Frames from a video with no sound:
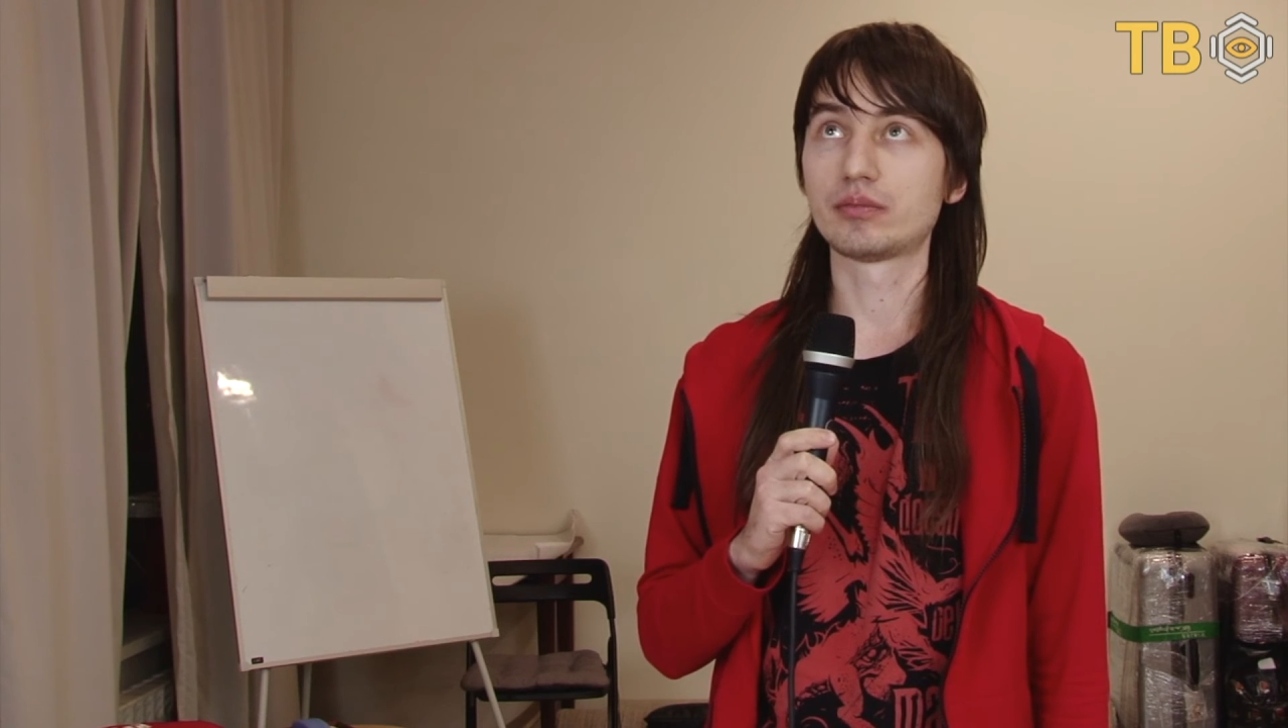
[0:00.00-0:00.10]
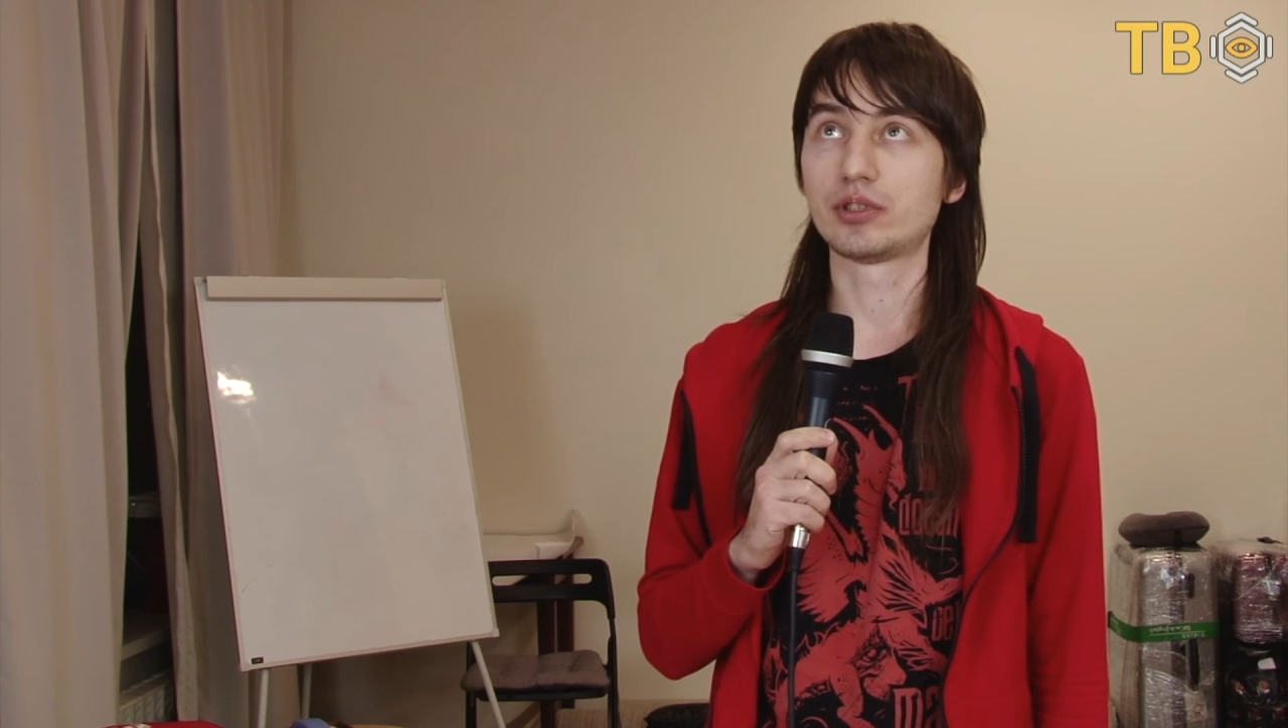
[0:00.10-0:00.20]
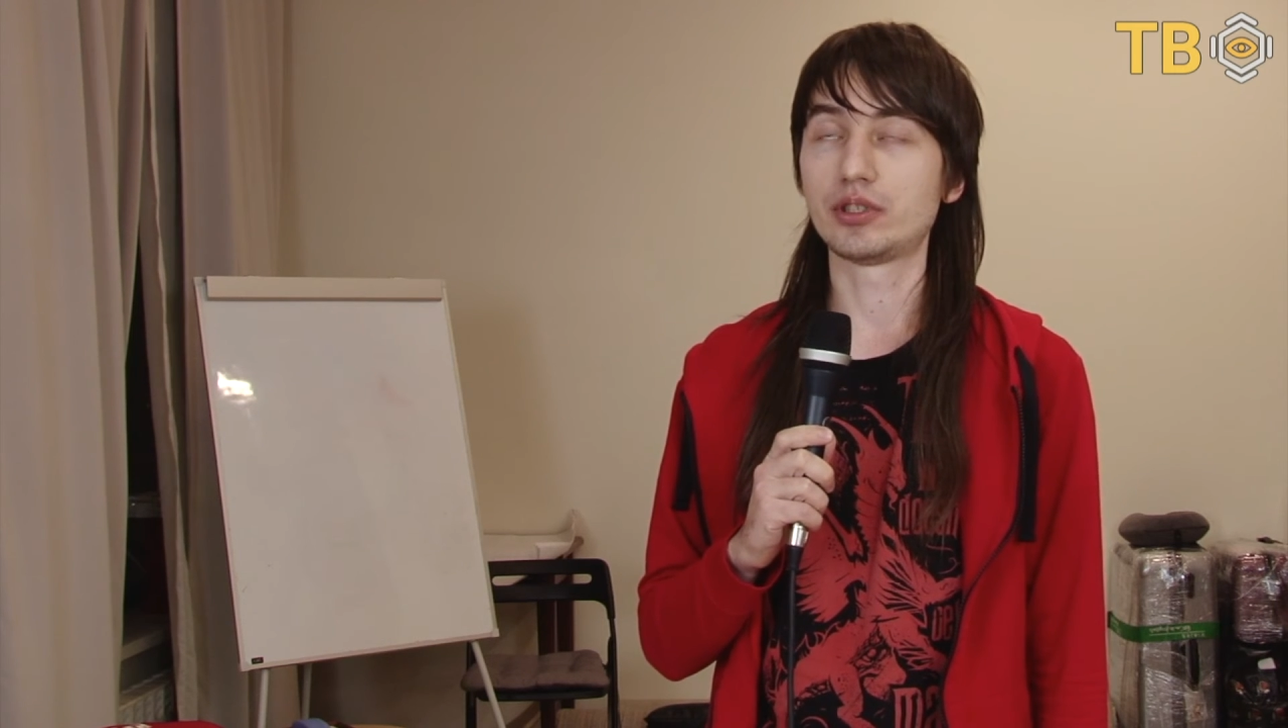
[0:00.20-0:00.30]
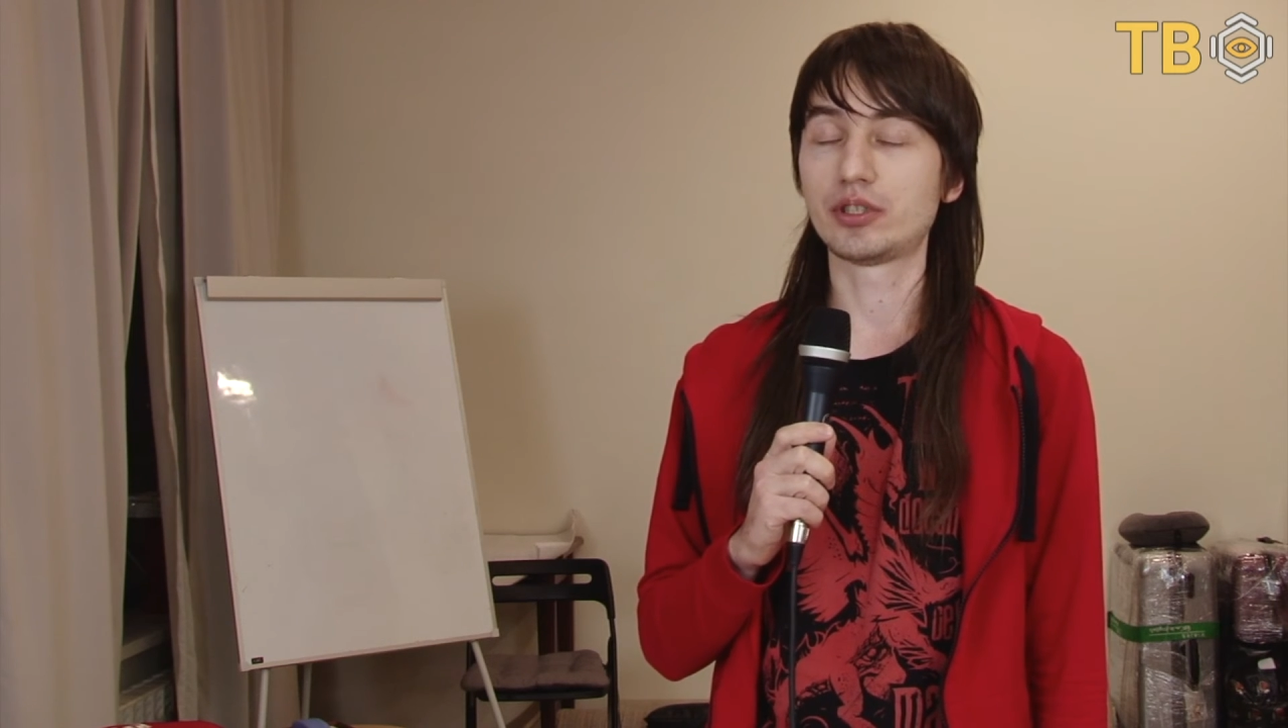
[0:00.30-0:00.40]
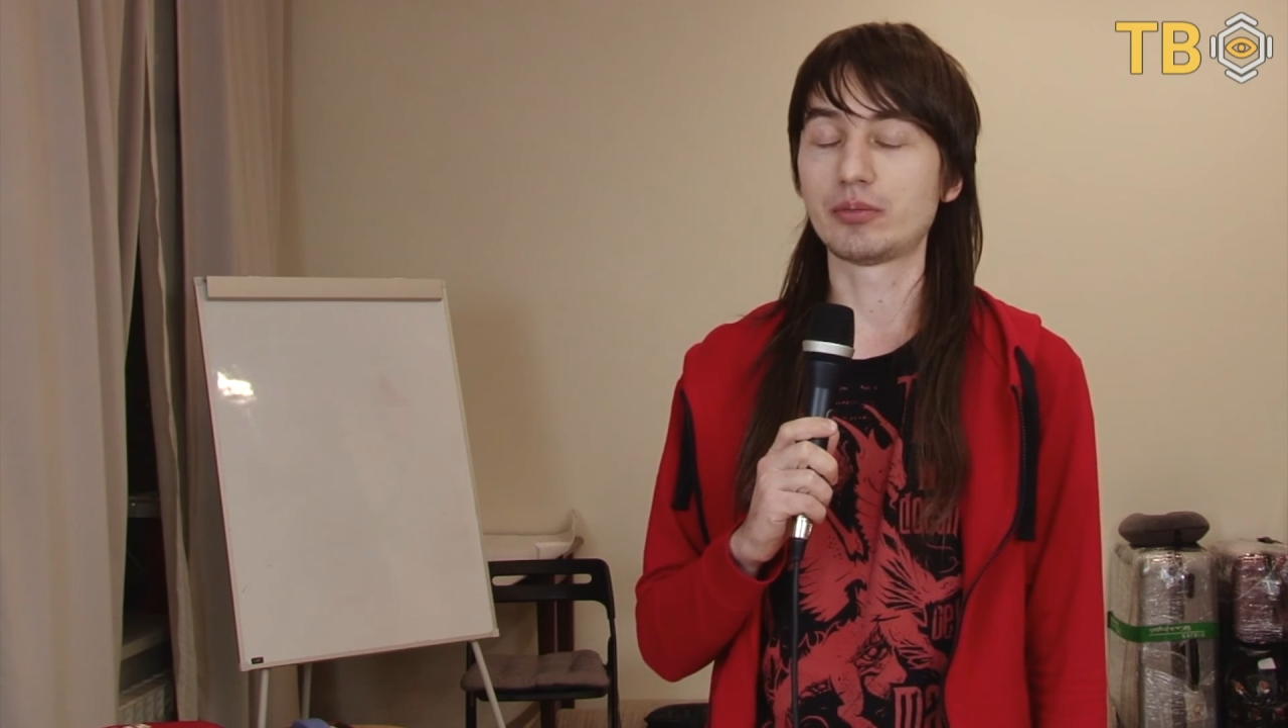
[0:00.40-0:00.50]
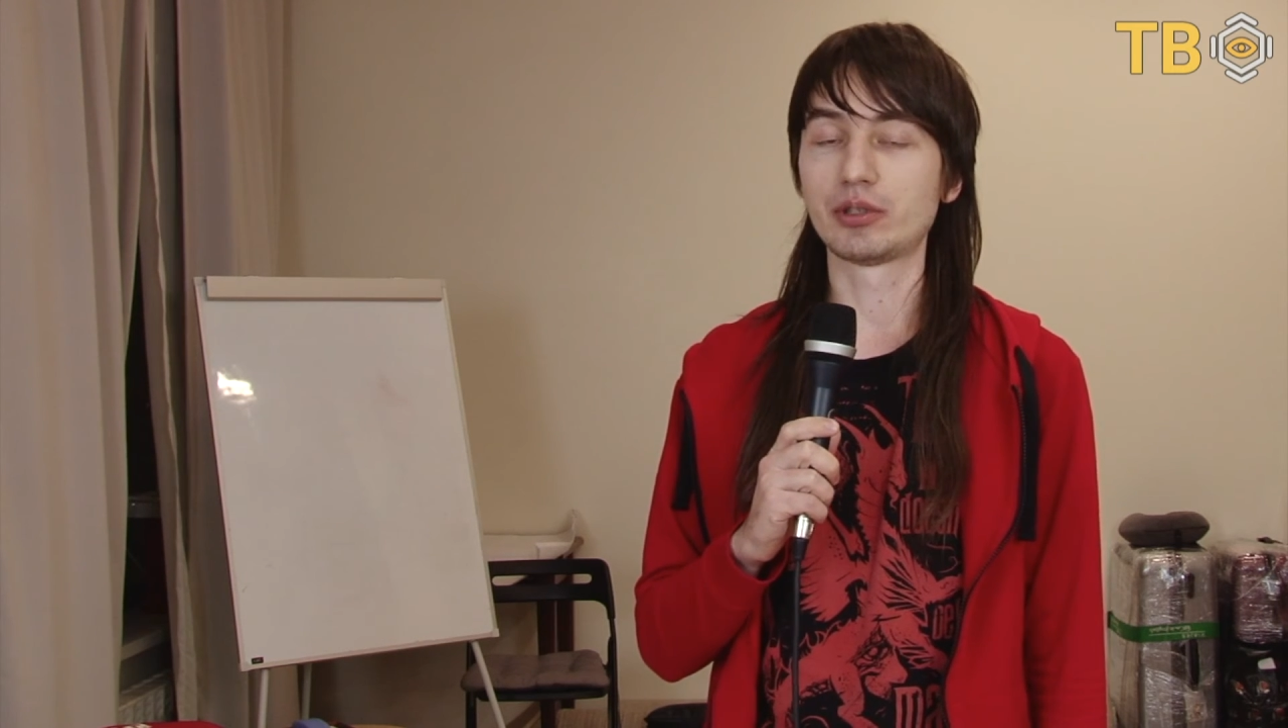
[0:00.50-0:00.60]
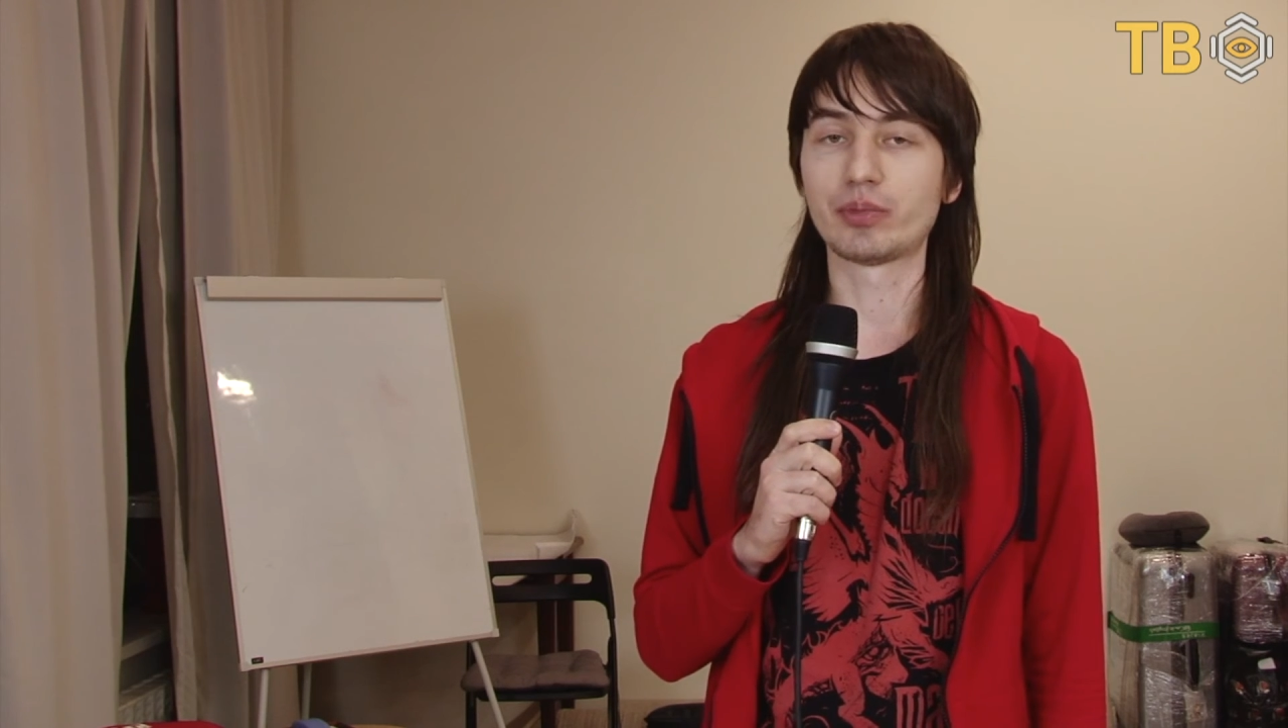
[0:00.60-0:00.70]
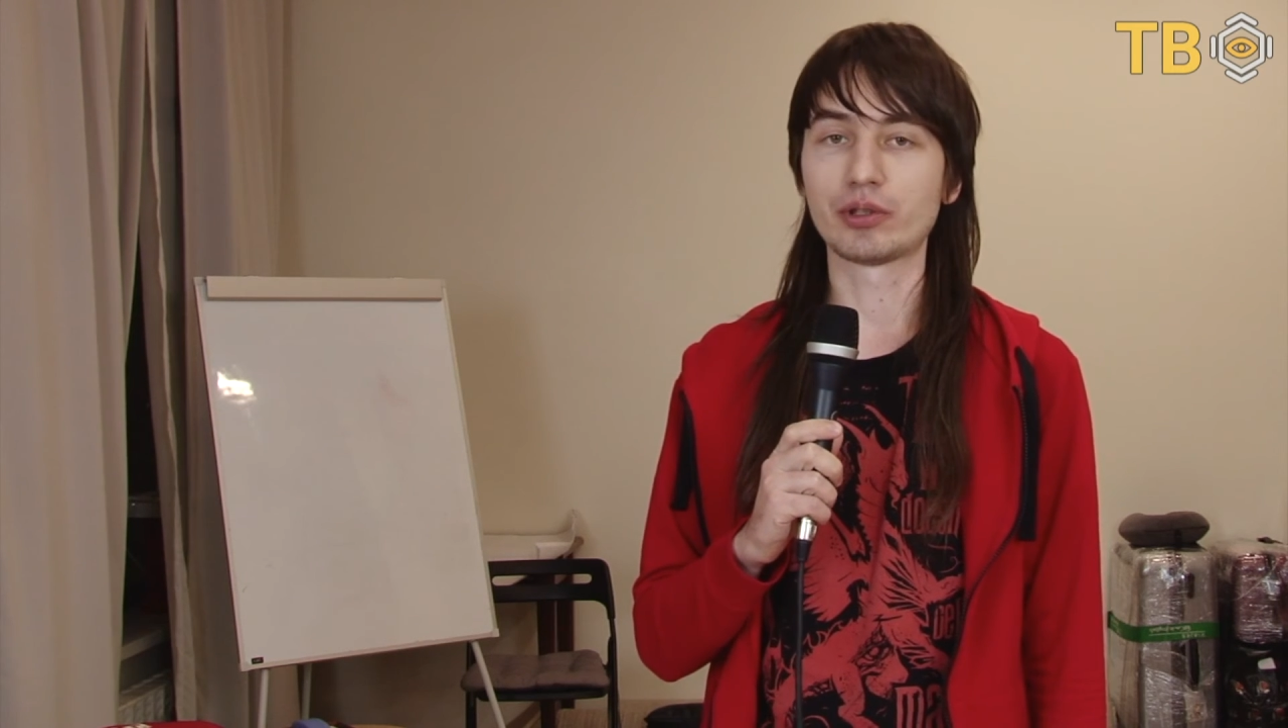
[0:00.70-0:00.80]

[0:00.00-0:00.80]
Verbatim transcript: системный